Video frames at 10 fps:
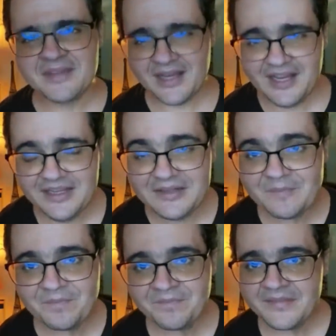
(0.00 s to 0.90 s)
Hã?
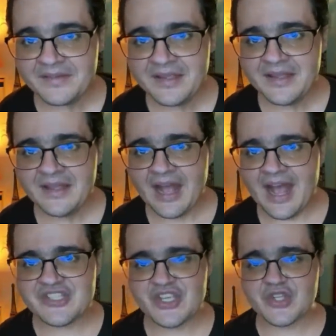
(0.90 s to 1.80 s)

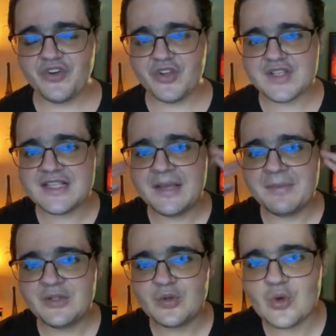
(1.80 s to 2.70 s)
Aí Jesus falou assim:
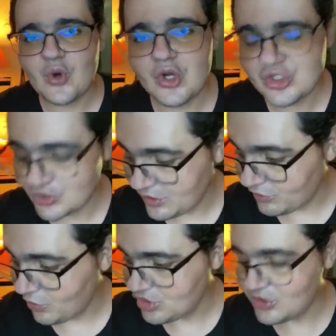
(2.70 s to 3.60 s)
lembra do coxo, que
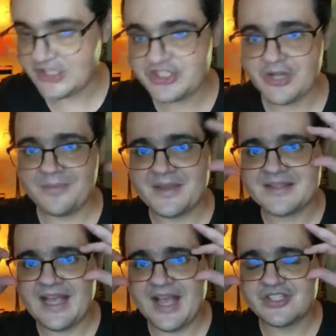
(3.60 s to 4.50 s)
eu, hoje eu deixei uma
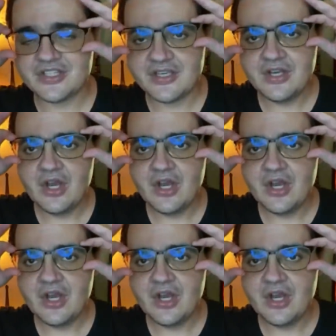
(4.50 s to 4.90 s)
mensagem?